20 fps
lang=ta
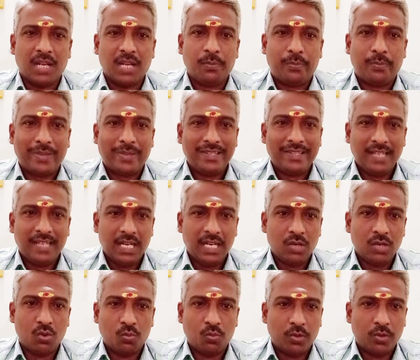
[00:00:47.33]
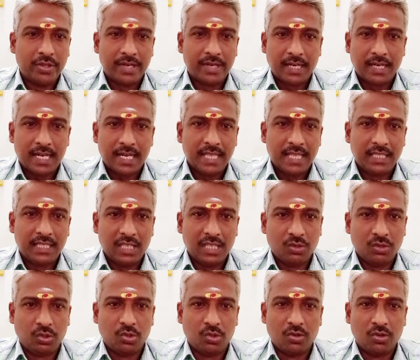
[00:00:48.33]
பதினேழு ஒம்பது ரெண்டாயிரத்தி
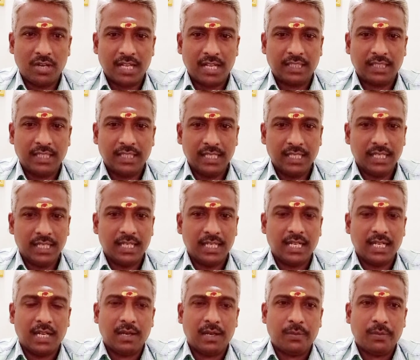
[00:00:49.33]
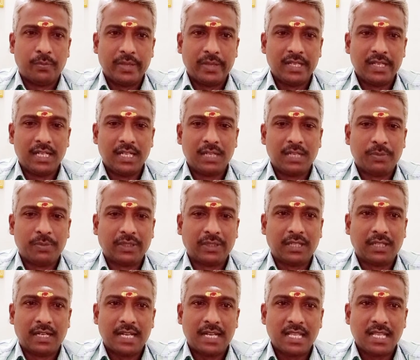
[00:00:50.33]
இருபத்தி ஒன்றுலேருந்து பதினெட்டு பத்து
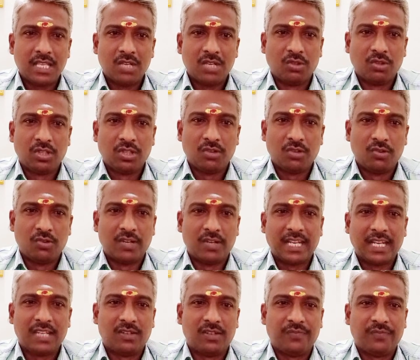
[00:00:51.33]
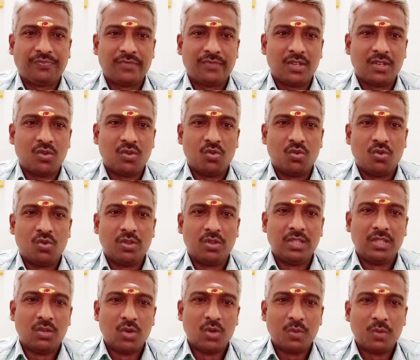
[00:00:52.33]
ரெண்டாயிரத்தி இருபத்தி ஒன்று வரைக்கும்
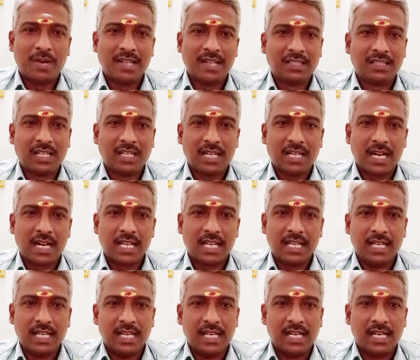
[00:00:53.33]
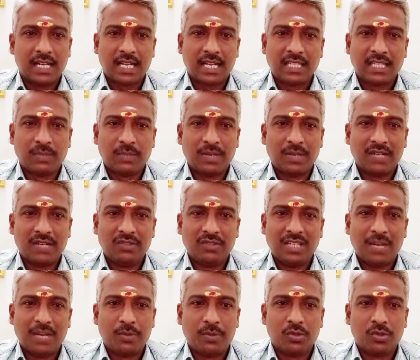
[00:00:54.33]
இந்த ஒரு மாதத்திற்கான ராசி பலனை வந்து
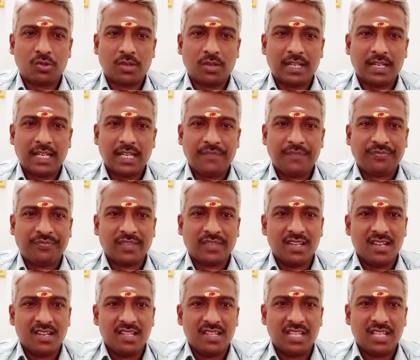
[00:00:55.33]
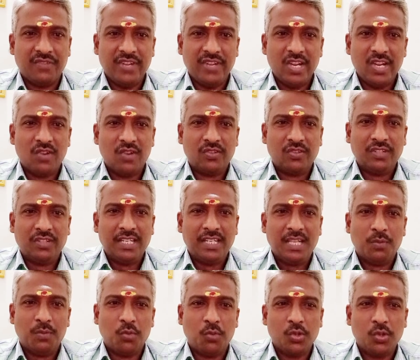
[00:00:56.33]
நான் இப்போ சொல்கிறேங்க இந்த வீடியோ வந்து
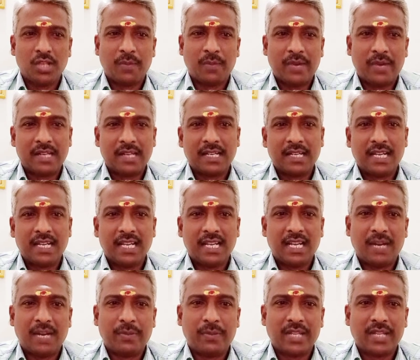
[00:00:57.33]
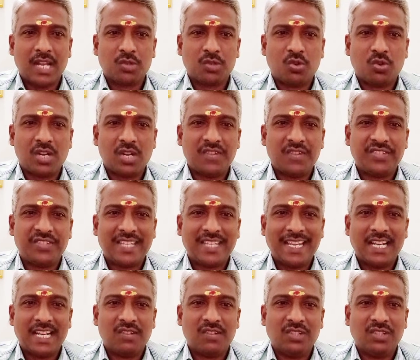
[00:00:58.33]
நீங்கள் முழுசாக பாருங்கள் அப்போ தான் நான் சொல்கிற
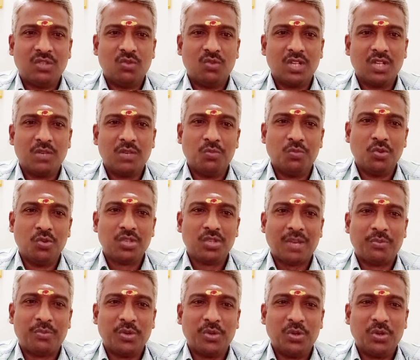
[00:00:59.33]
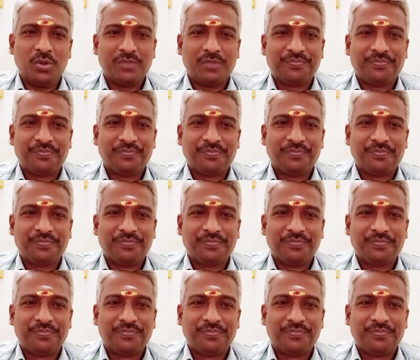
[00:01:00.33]
விஷயங்கள் வந்து உங்களுக்கு முழுசாக புரியும்